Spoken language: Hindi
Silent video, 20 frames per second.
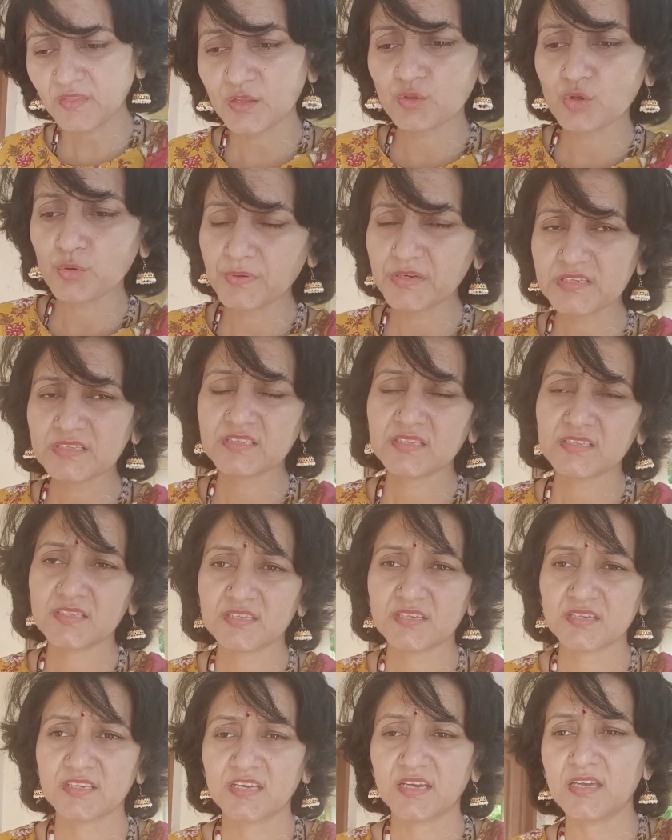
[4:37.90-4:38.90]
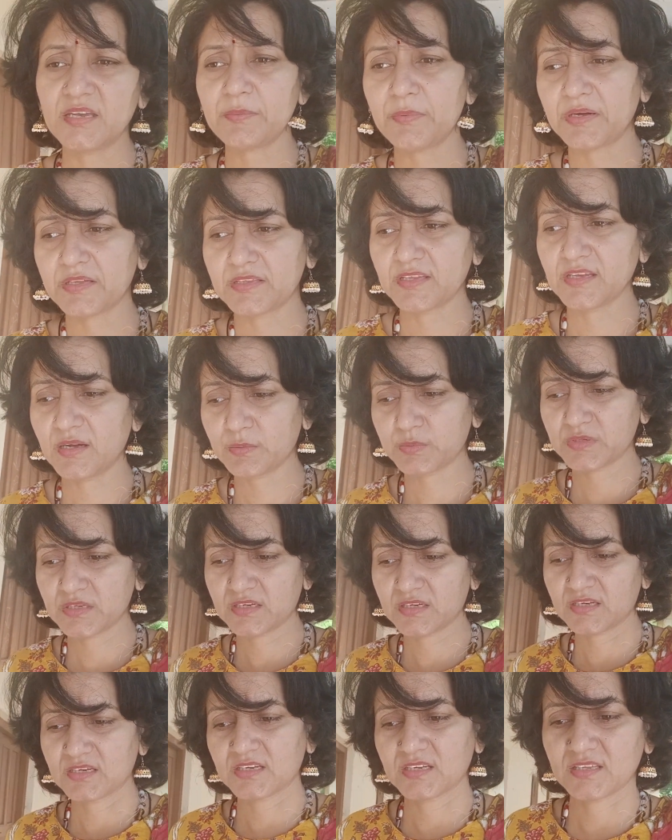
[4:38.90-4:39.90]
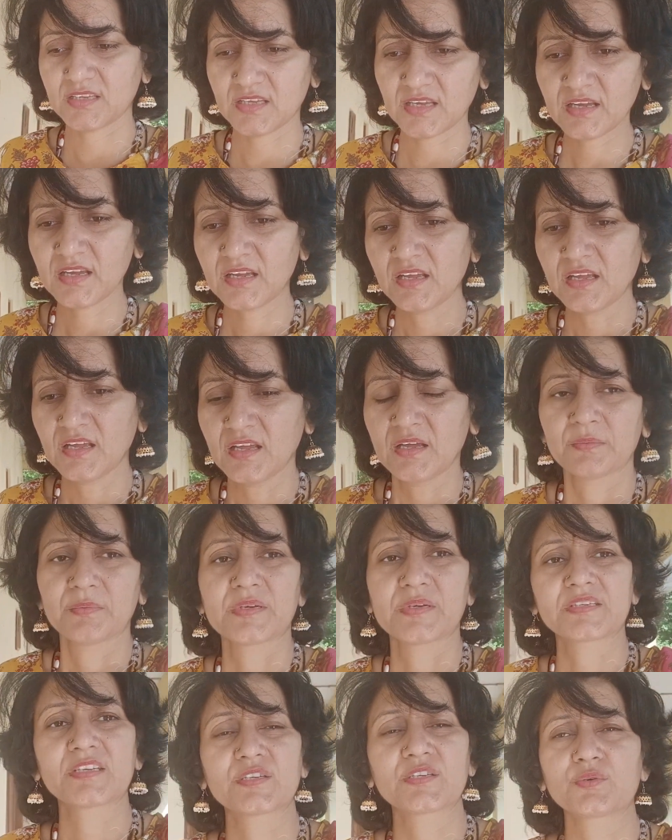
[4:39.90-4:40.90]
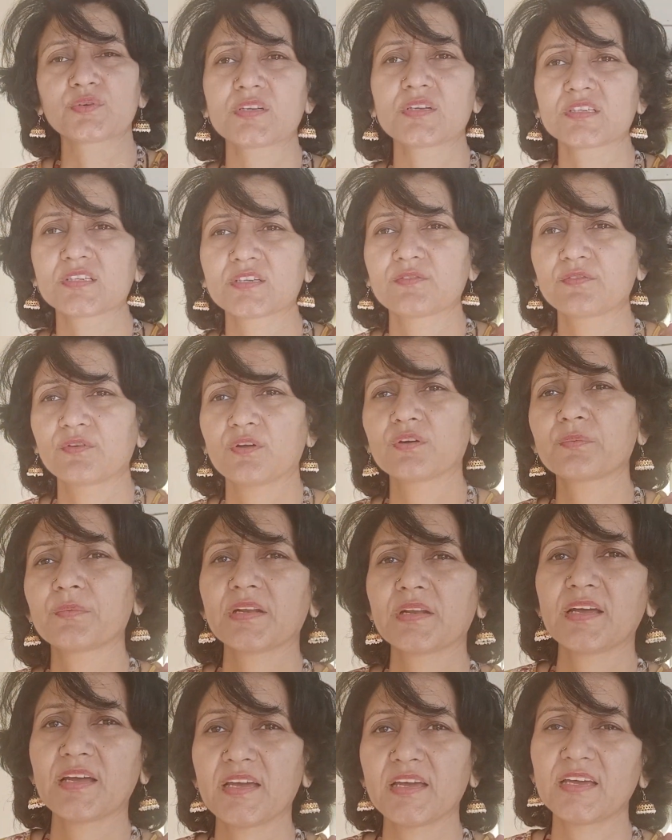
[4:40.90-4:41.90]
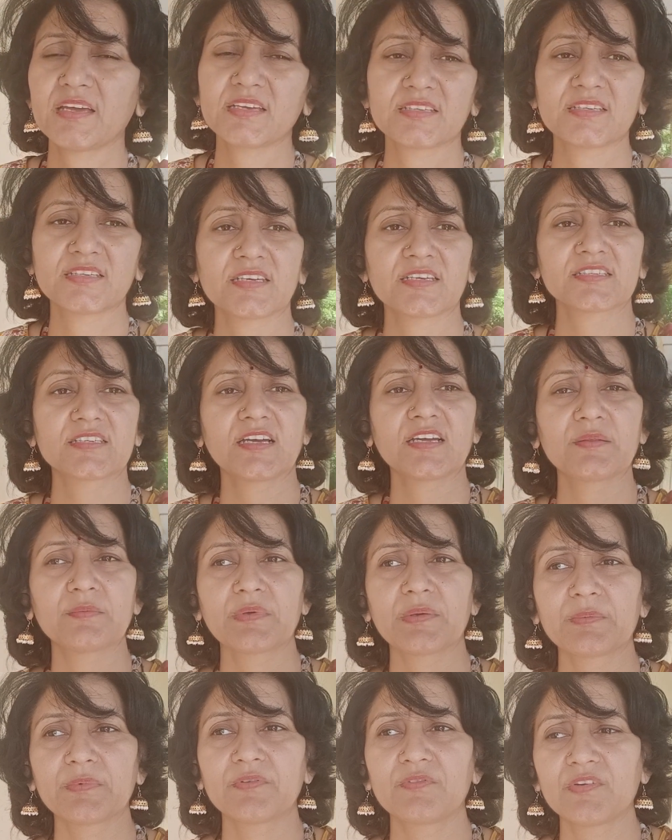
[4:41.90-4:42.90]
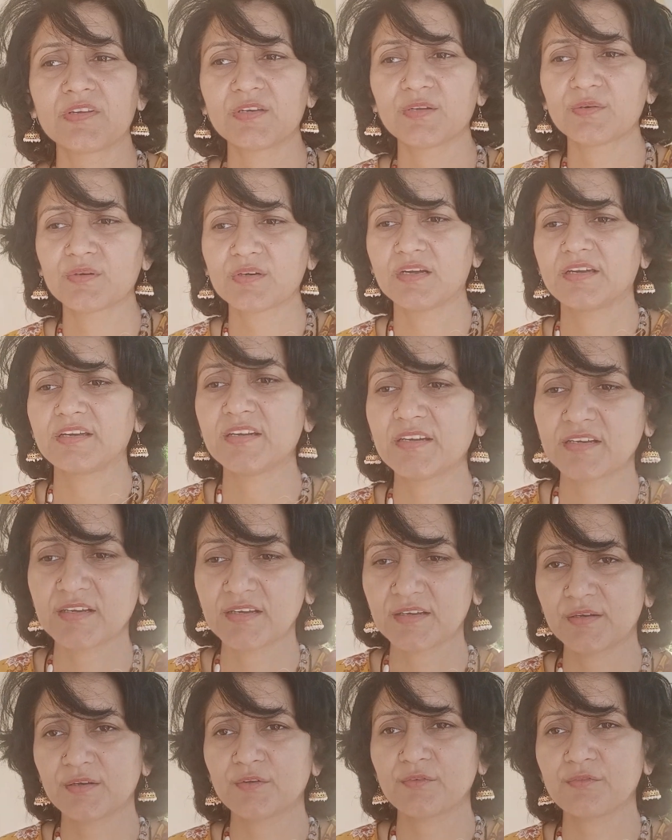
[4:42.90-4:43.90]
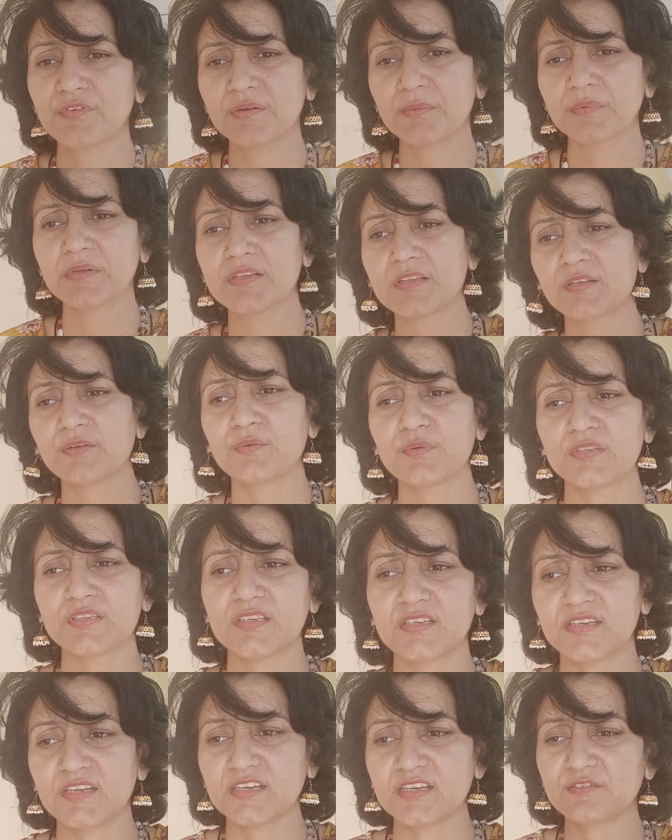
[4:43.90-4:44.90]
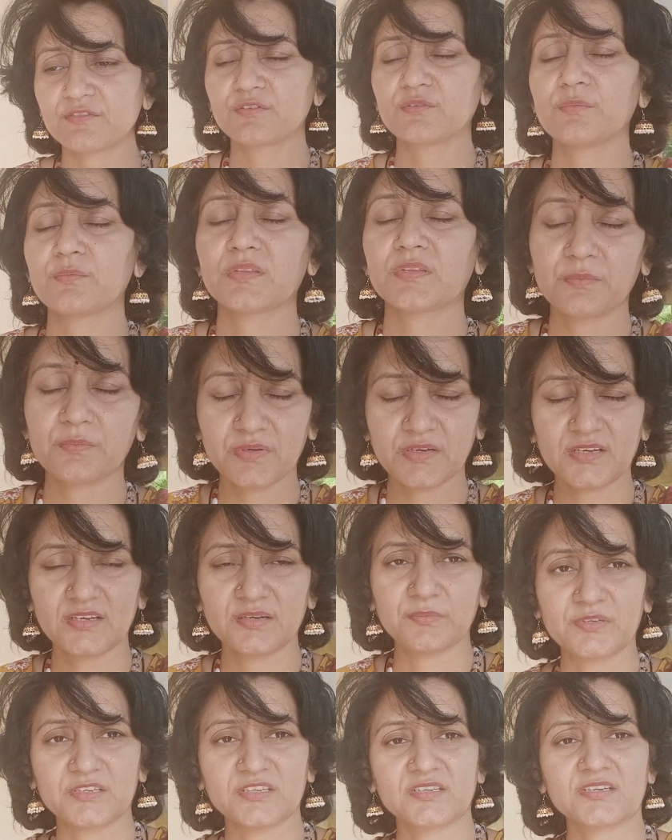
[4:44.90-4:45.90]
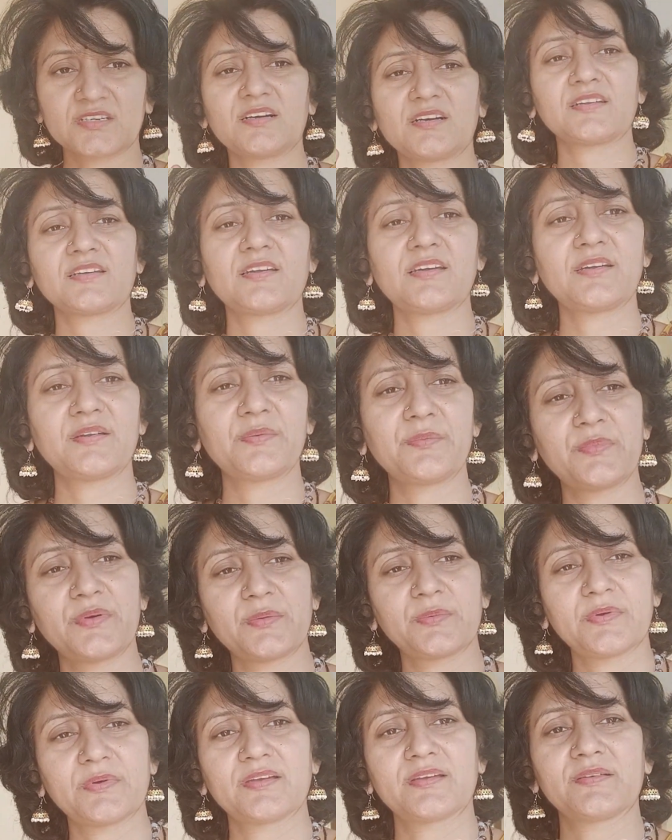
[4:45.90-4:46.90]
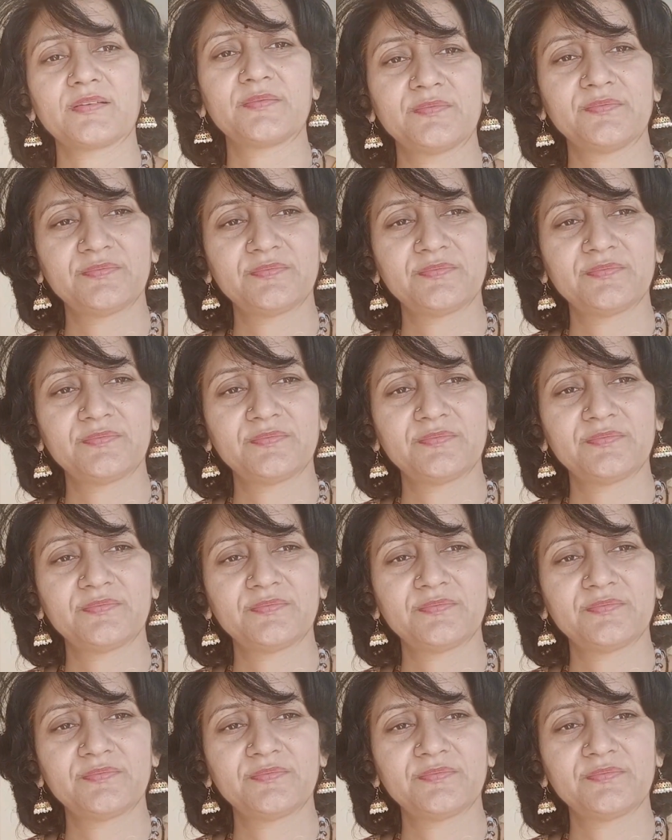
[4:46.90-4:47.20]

तो बस यही बातें आपसे करनी थी बस ये छोटा सा व्लॉग बनाया है इसी के साथ मैं अपने वीडियो का एंड कर रही हूँ फिर मिलती हूँ किसी नेक्स्ट वीडियो में तब तक नमस्कार एंड बाय